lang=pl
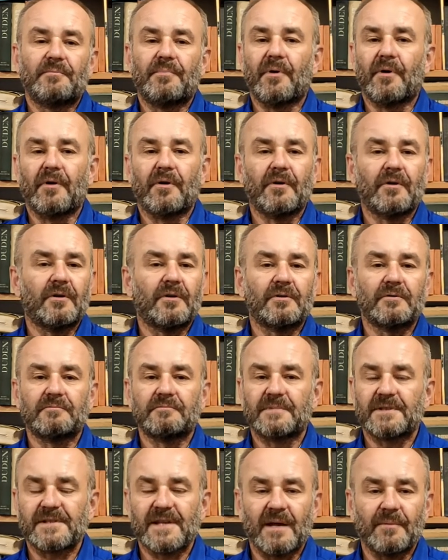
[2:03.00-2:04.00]
po
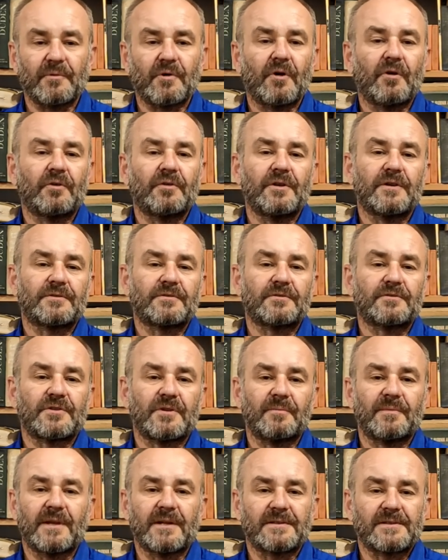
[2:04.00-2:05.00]
sam koniec
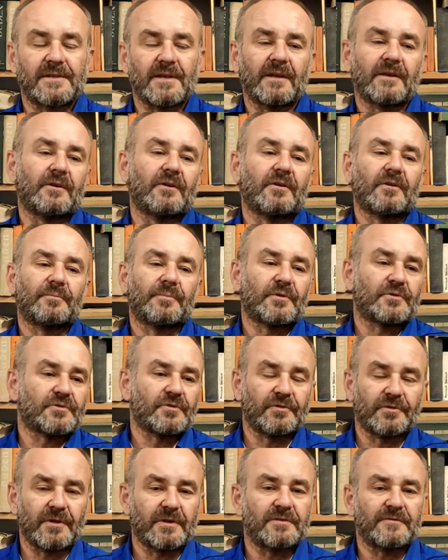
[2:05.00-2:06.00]
XVIII,
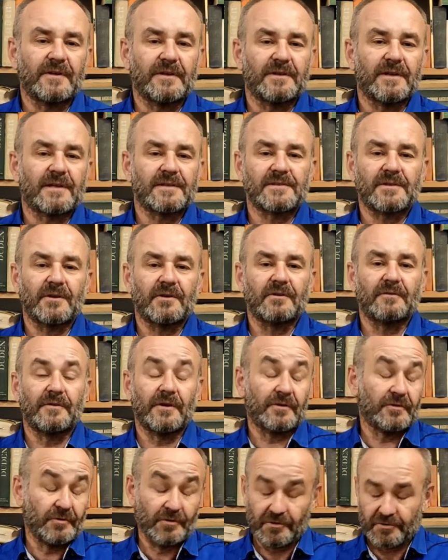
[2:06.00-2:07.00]
początek XIX
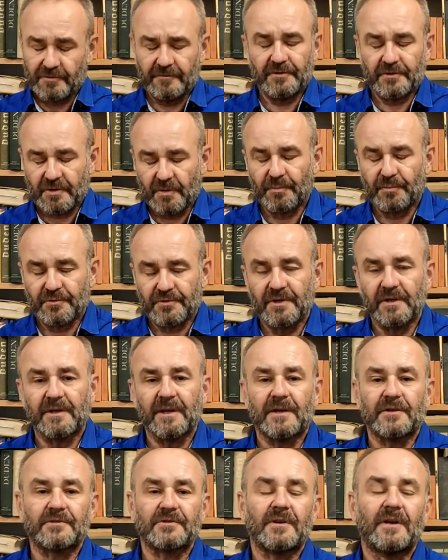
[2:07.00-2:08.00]
wieku i oczywiście później
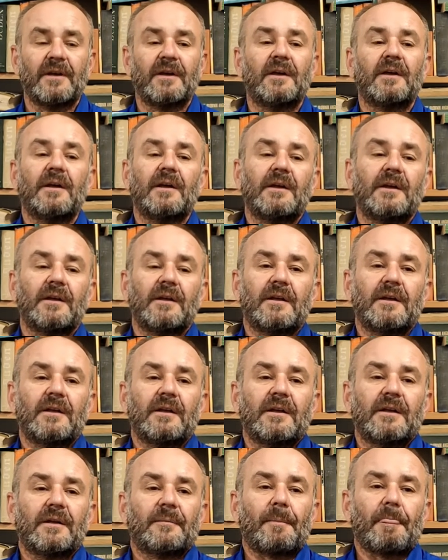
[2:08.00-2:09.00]
też.
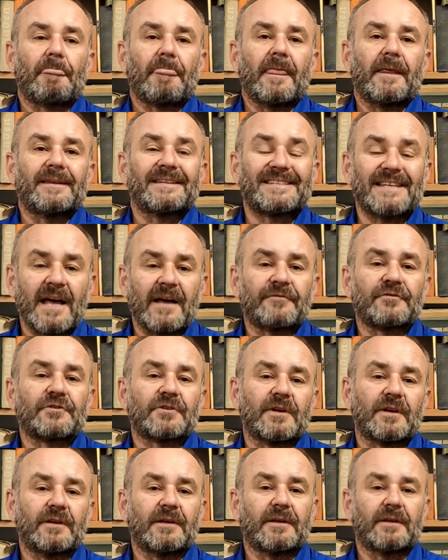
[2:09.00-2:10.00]

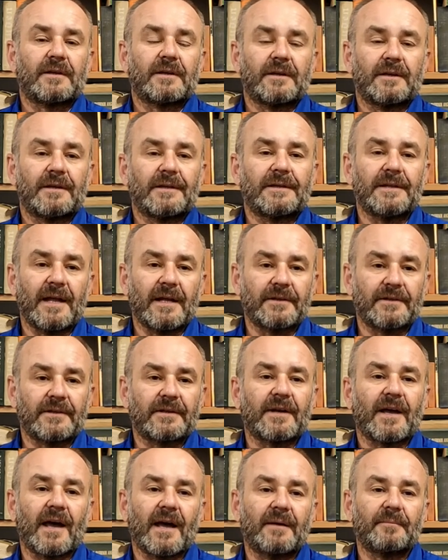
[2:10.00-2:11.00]
Zawsze
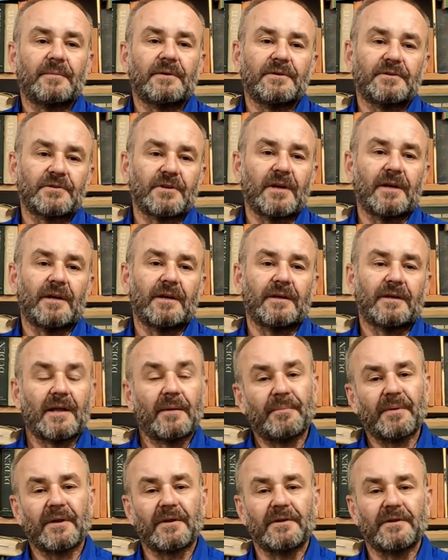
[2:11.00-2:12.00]
natykamy się
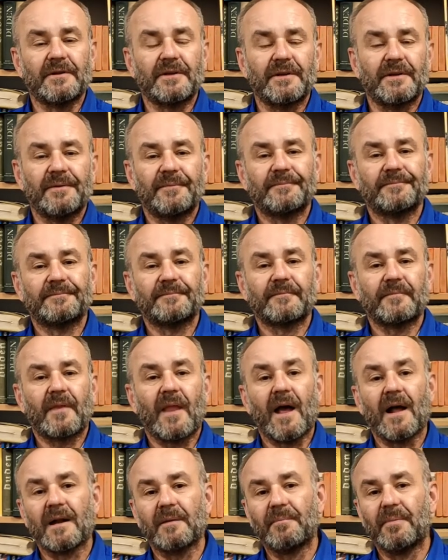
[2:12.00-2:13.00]
na pierniki.
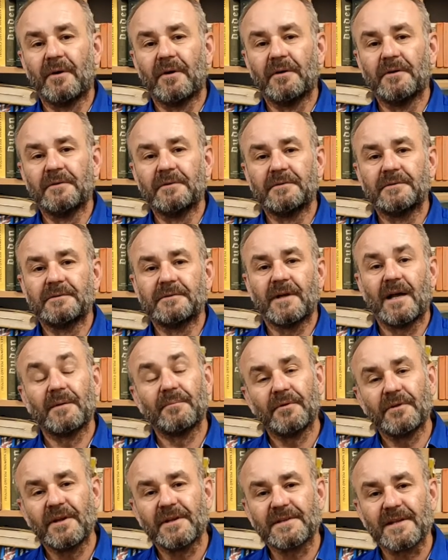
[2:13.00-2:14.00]
Albo,
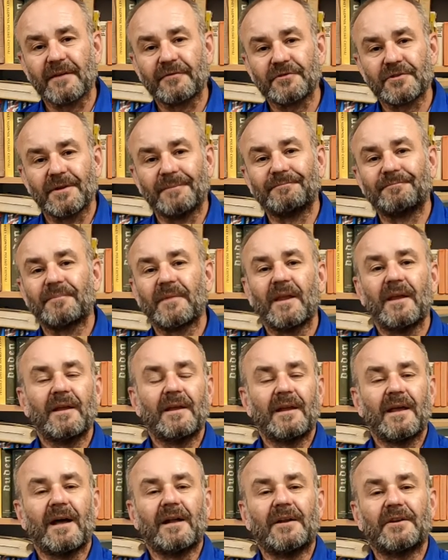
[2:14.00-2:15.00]
albo nie zawsze.
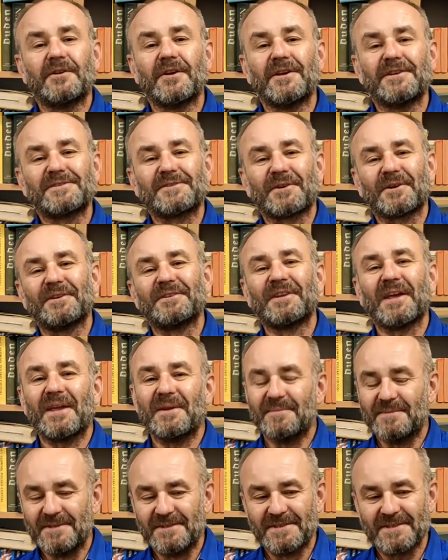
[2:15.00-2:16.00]
Ale to jest trochę
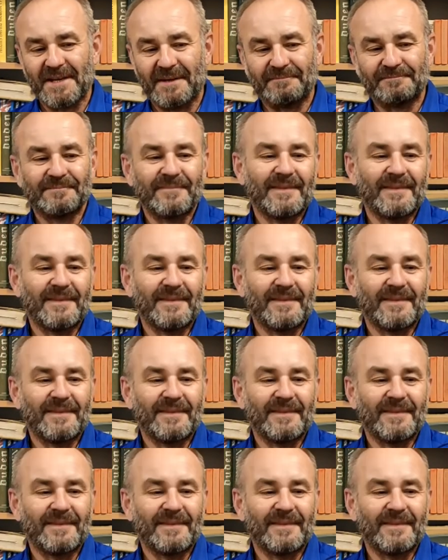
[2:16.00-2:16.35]
tajemnica,